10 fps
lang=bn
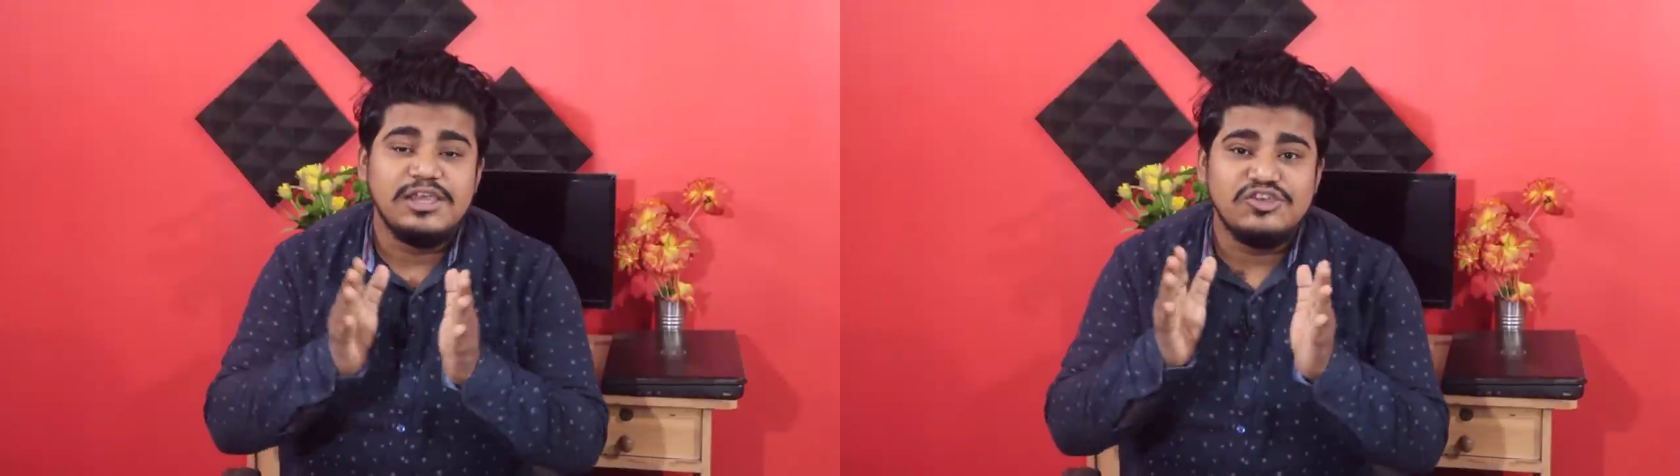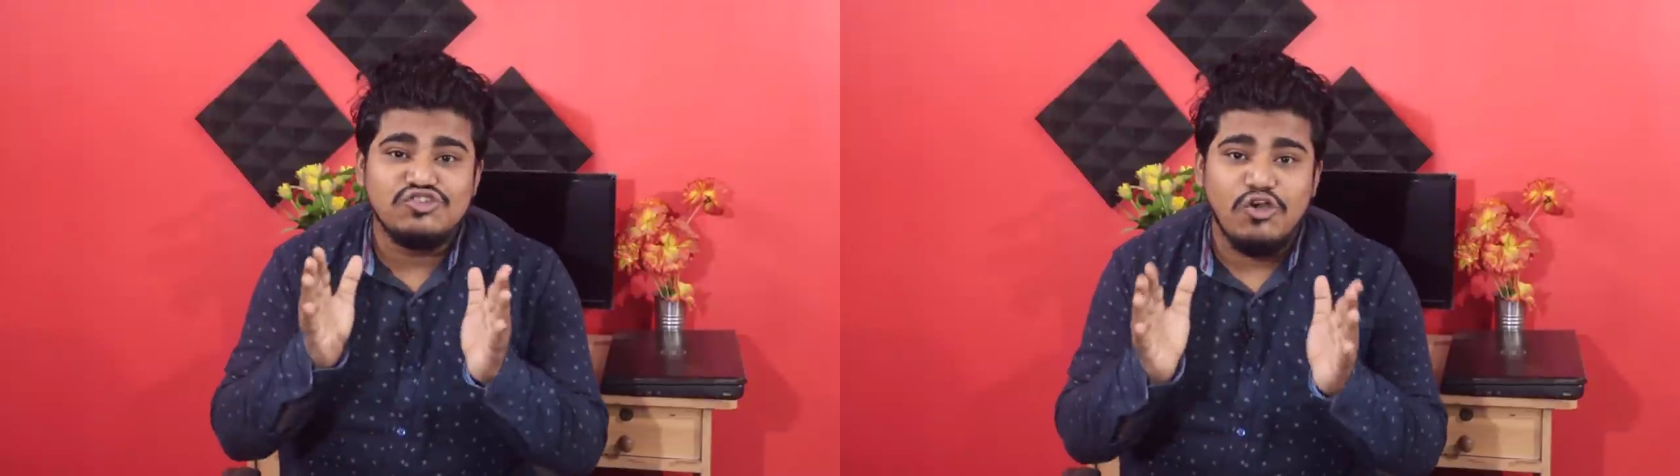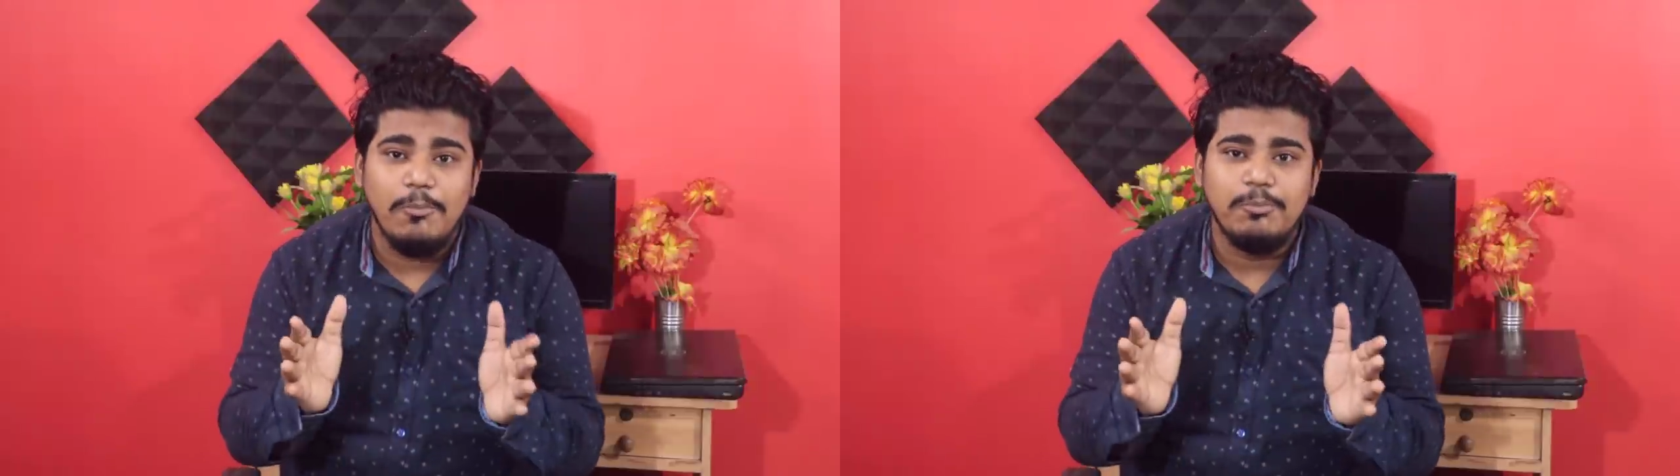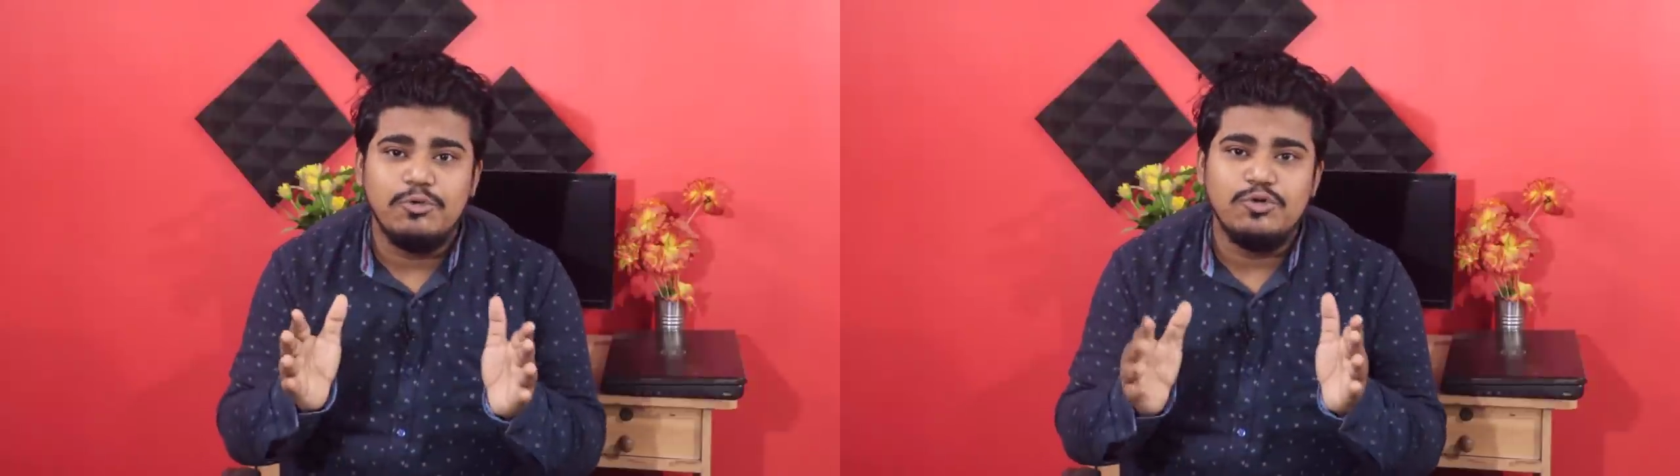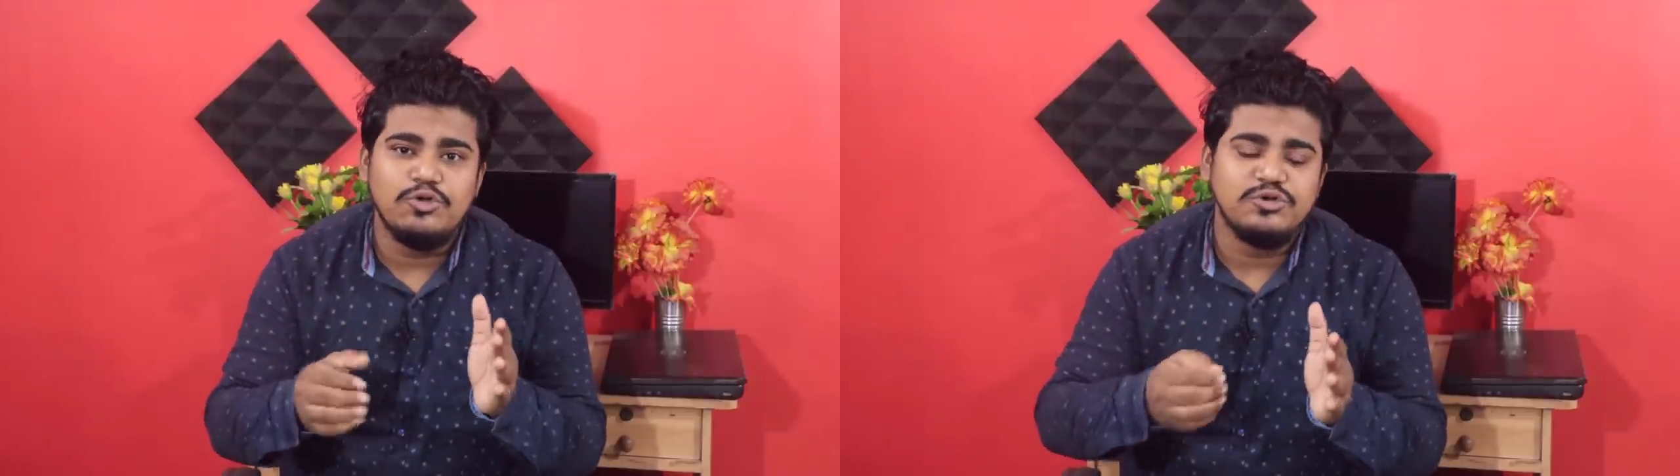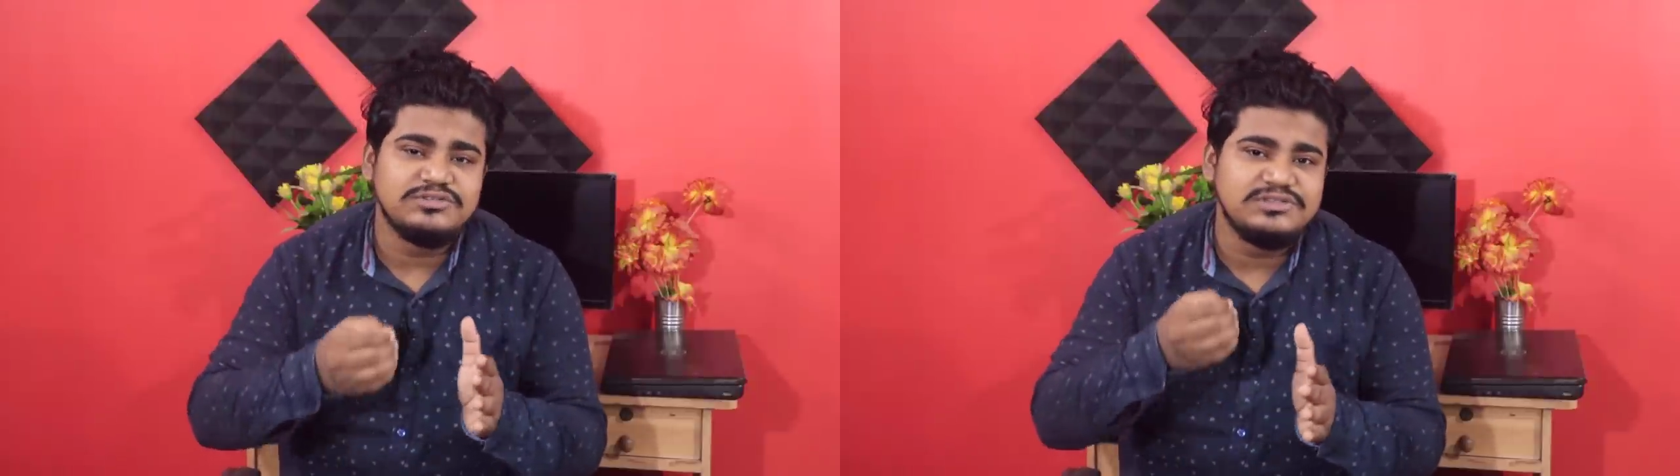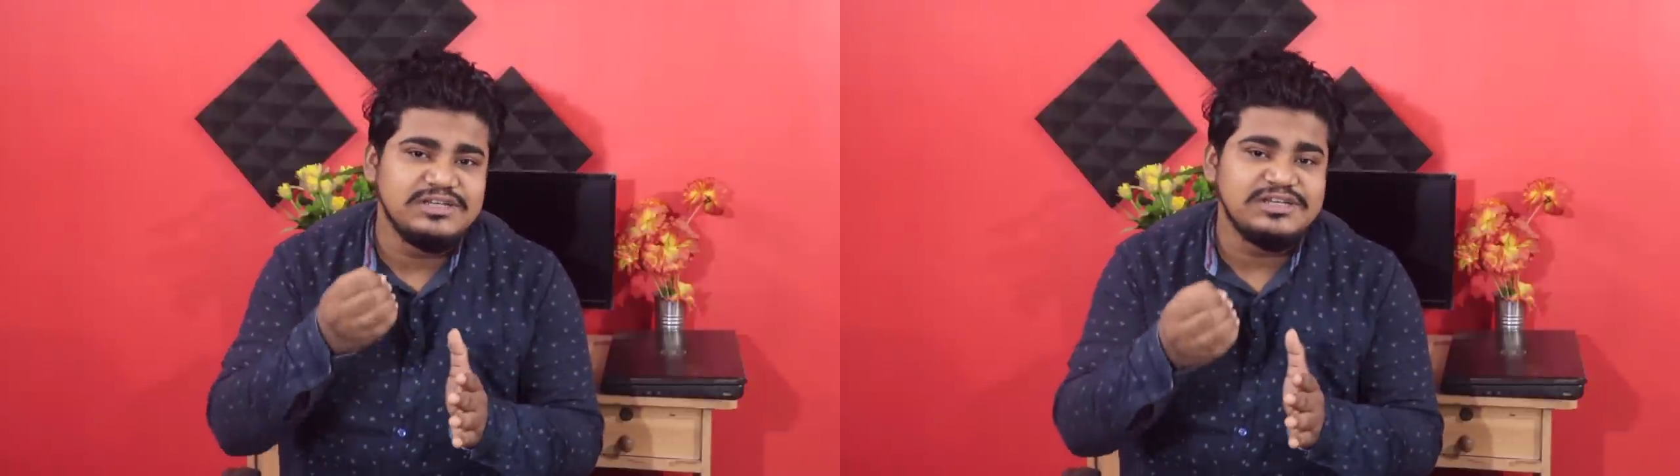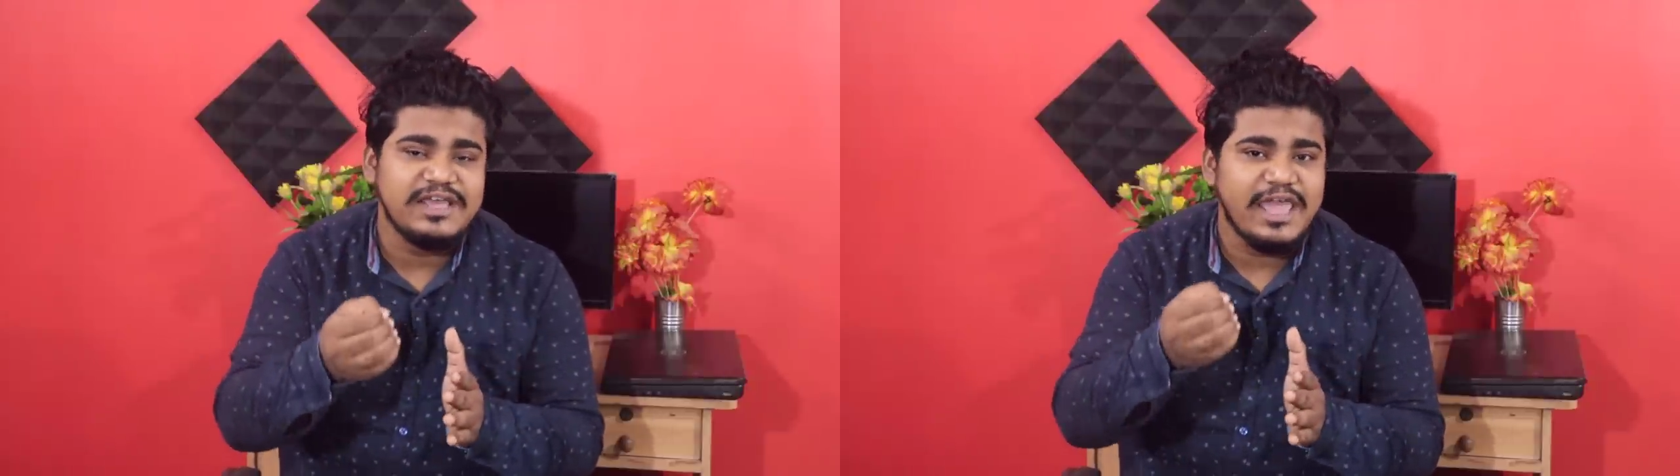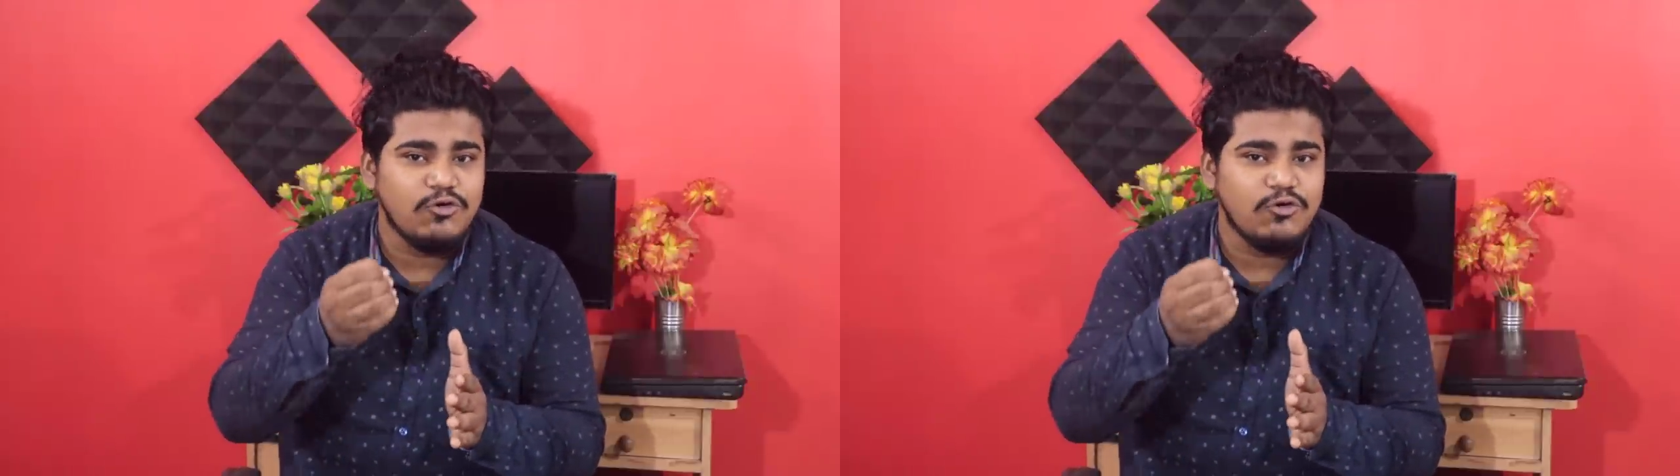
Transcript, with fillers: এ সম্পূর্ণ সিট